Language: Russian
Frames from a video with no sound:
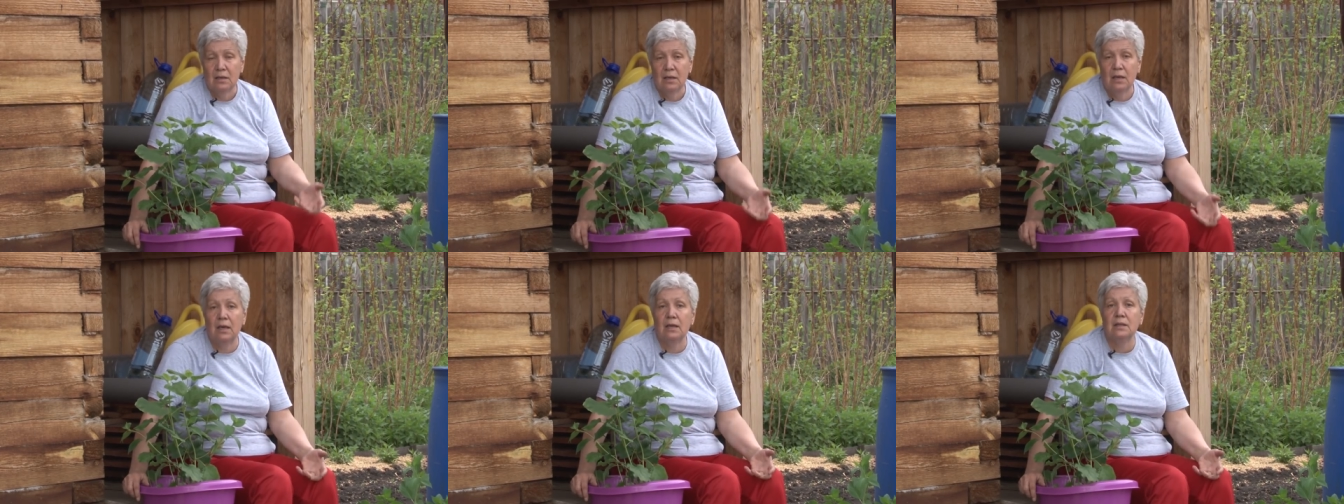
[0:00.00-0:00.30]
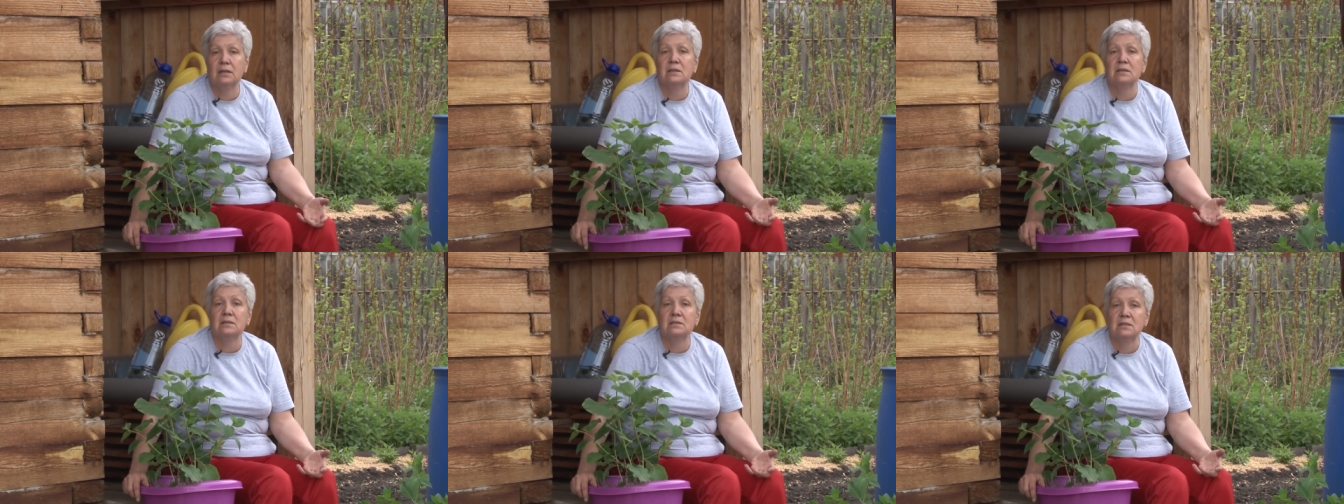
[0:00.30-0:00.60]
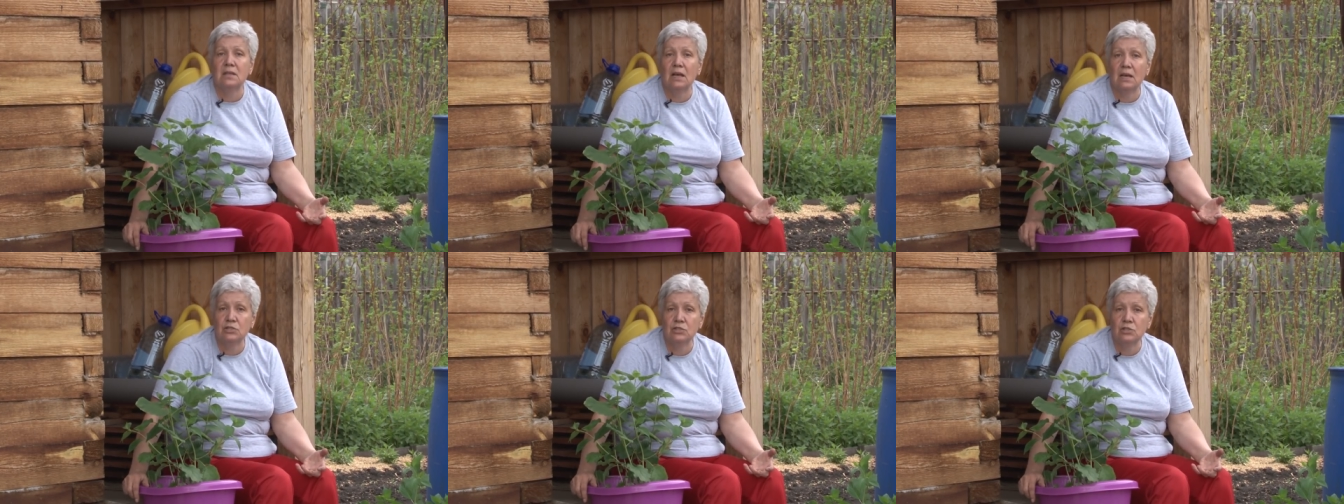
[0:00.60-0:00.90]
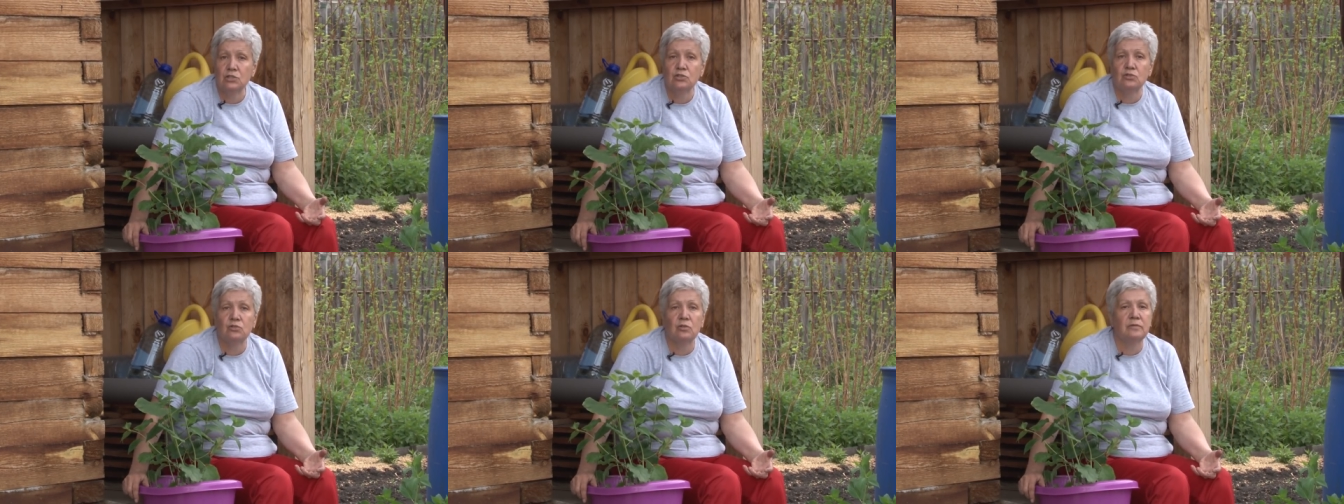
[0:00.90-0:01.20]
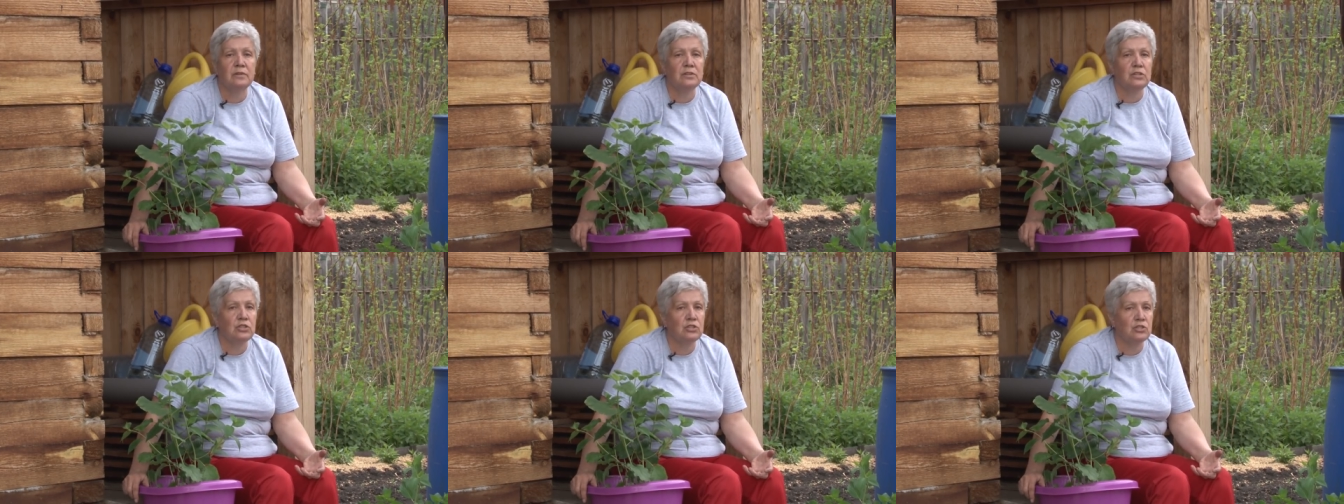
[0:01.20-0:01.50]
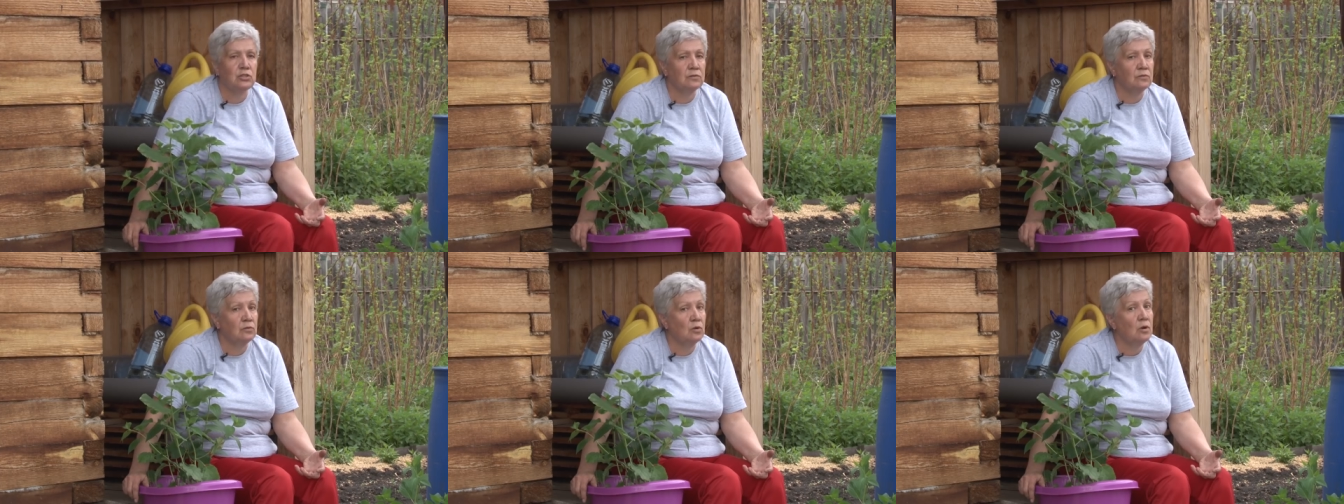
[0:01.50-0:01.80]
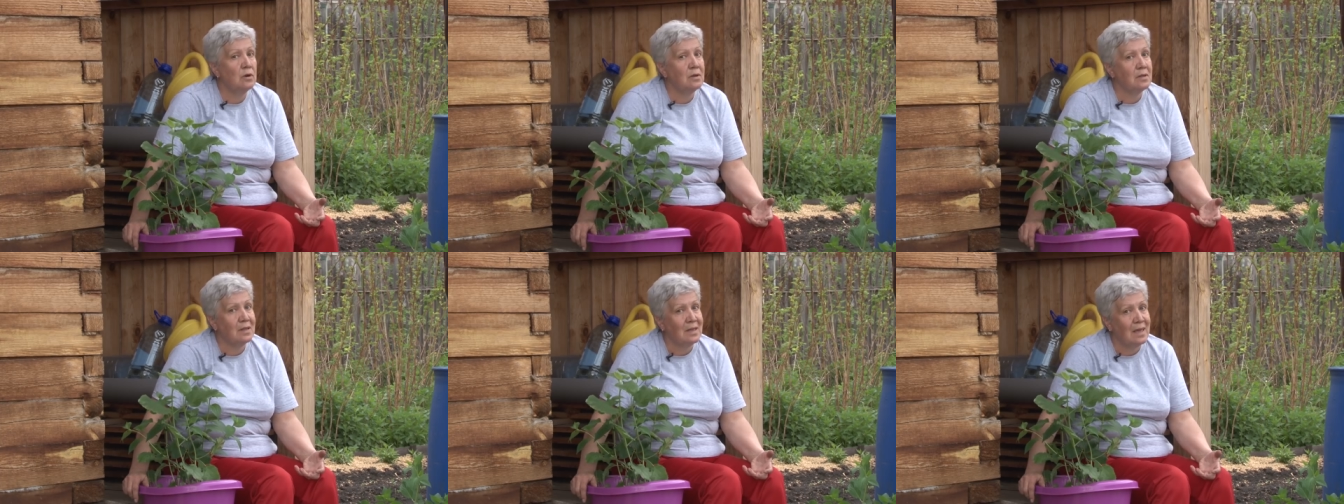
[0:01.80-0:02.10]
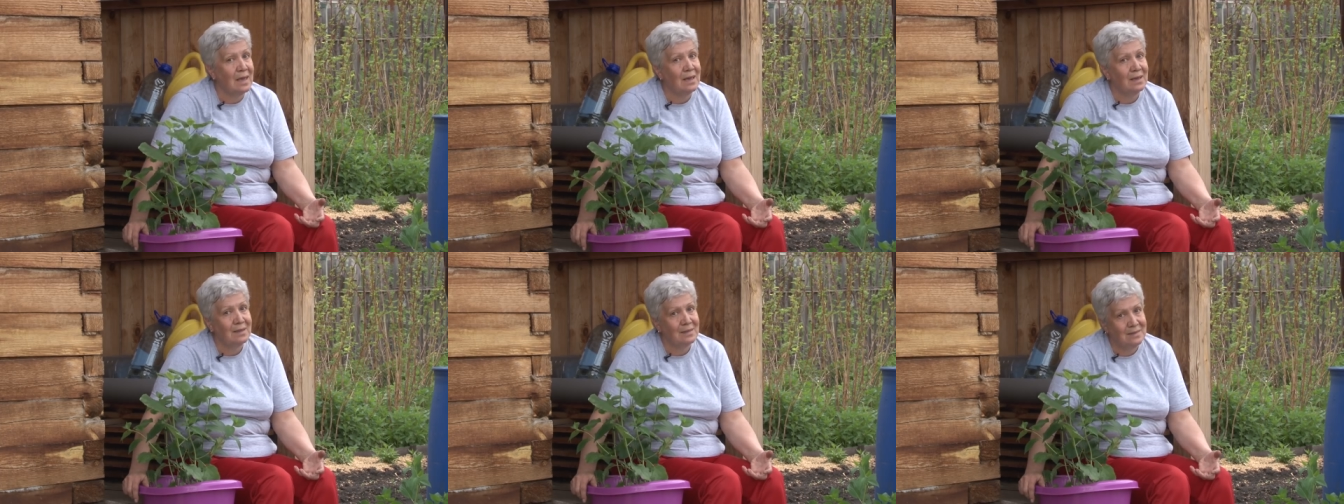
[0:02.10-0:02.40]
Это значит, что вы ничего не